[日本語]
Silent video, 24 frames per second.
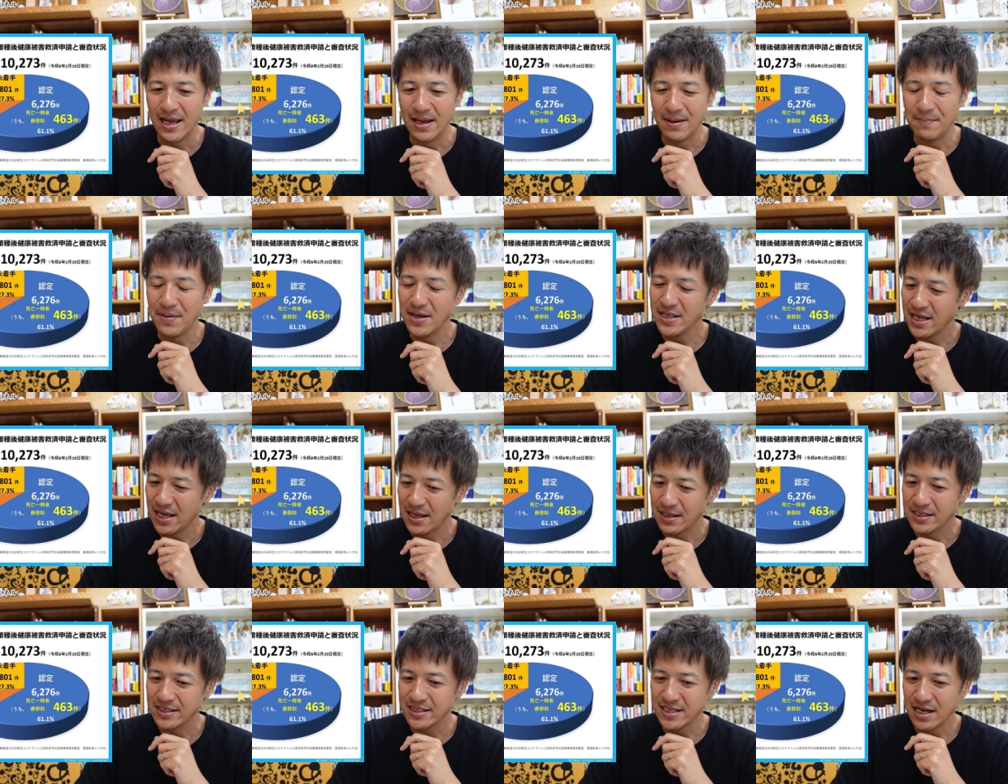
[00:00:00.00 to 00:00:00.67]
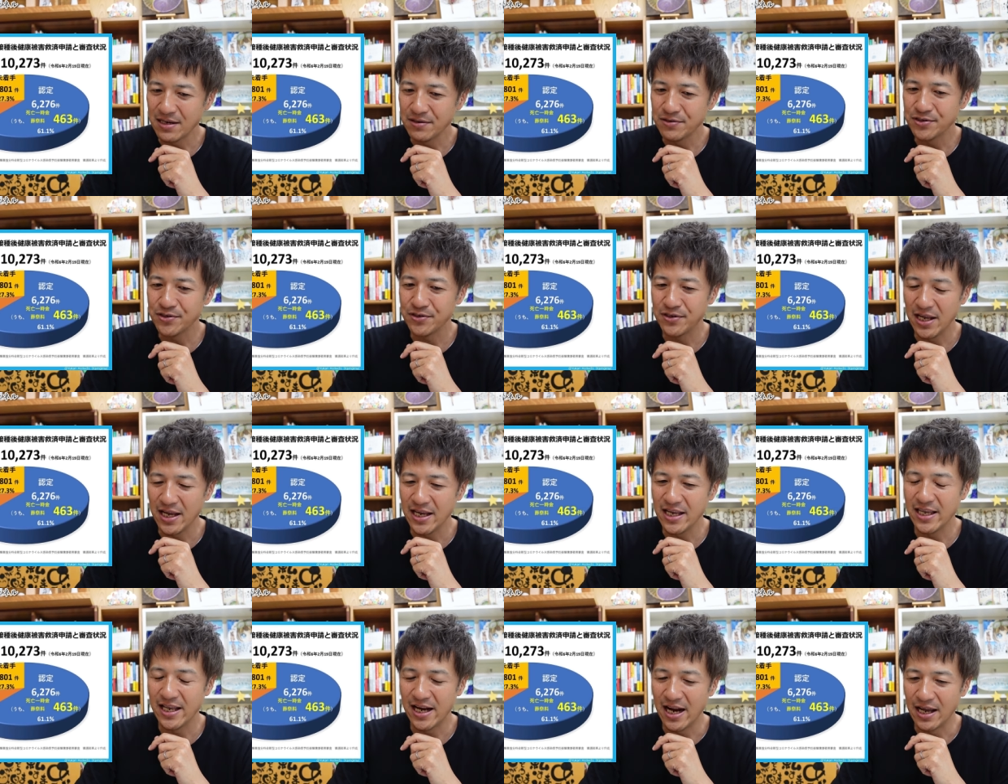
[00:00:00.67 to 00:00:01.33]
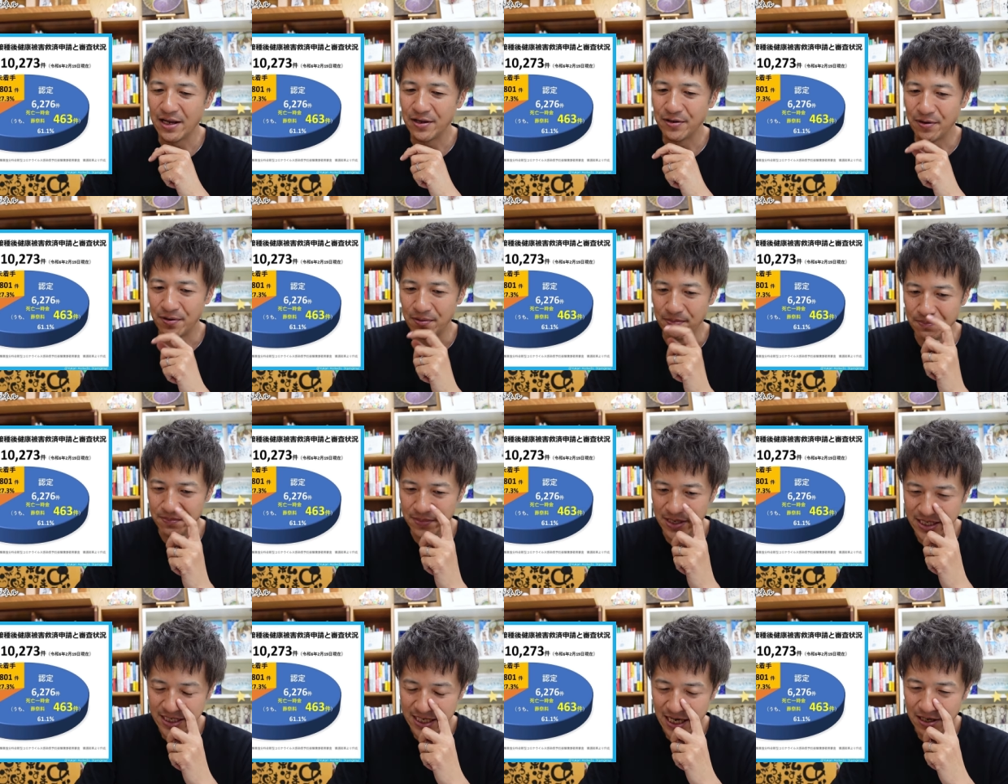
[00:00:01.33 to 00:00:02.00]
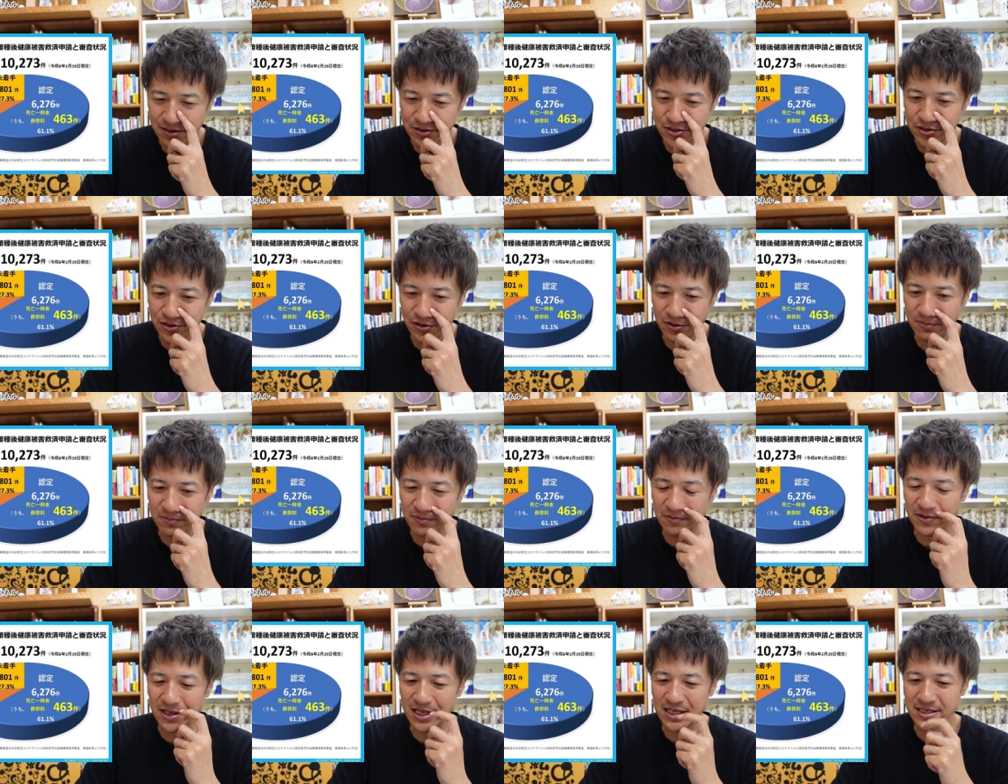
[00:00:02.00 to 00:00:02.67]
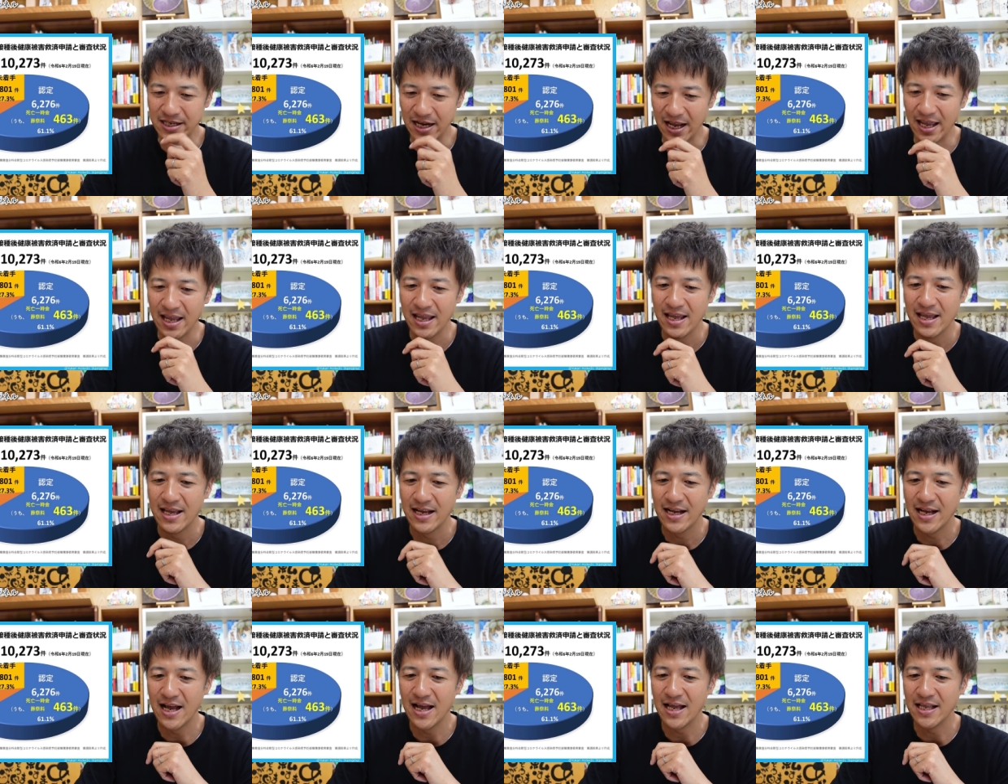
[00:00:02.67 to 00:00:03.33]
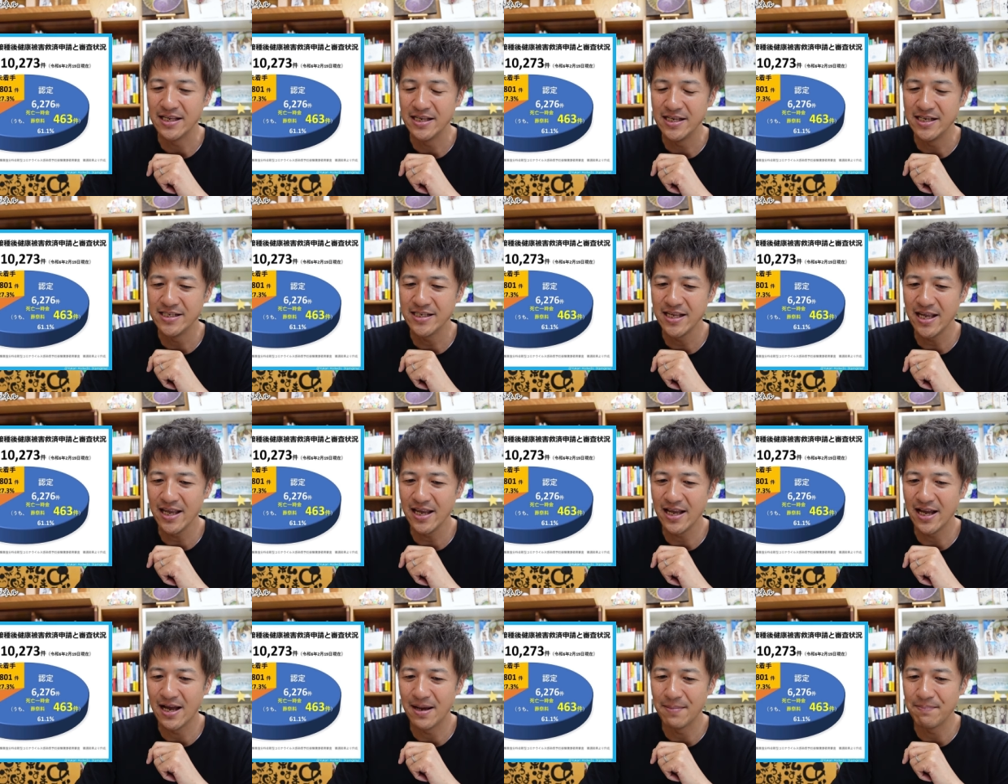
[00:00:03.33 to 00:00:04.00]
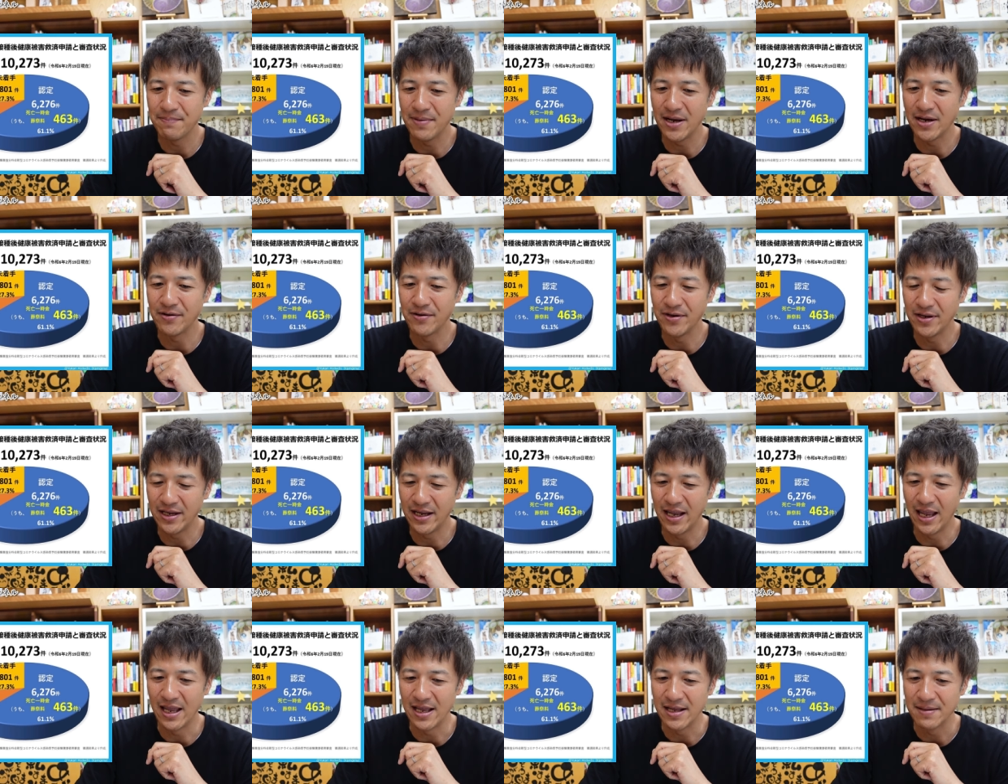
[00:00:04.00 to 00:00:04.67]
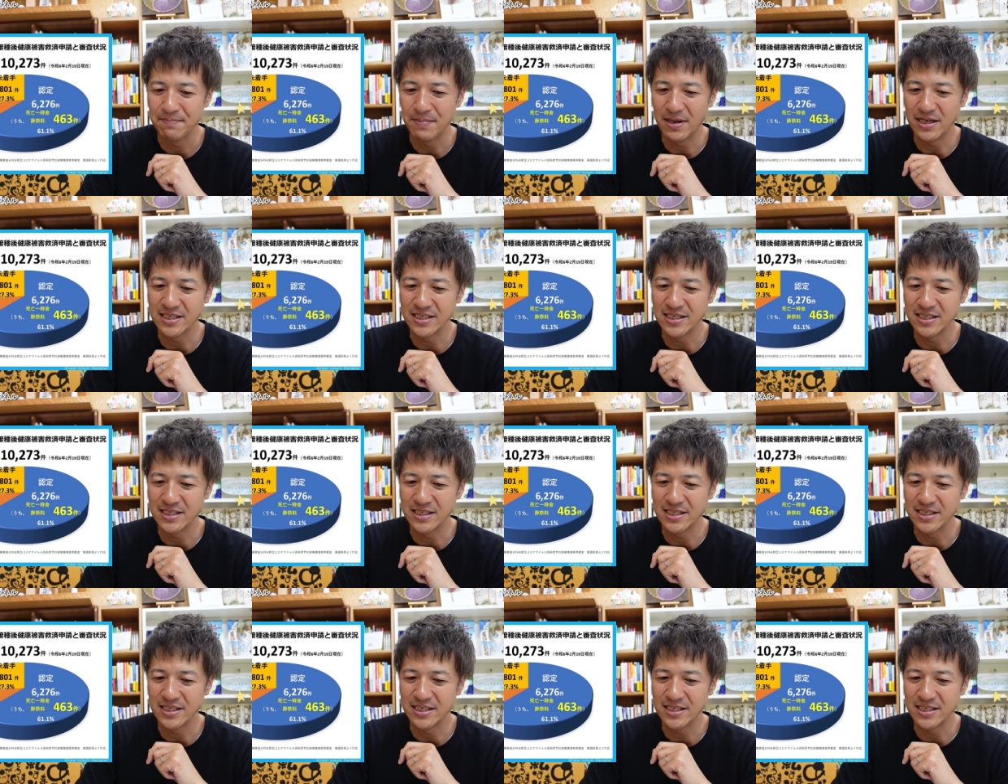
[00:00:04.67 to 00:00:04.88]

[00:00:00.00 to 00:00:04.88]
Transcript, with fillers: まだ着手できてない人、未着手の部分ですね、が2801件。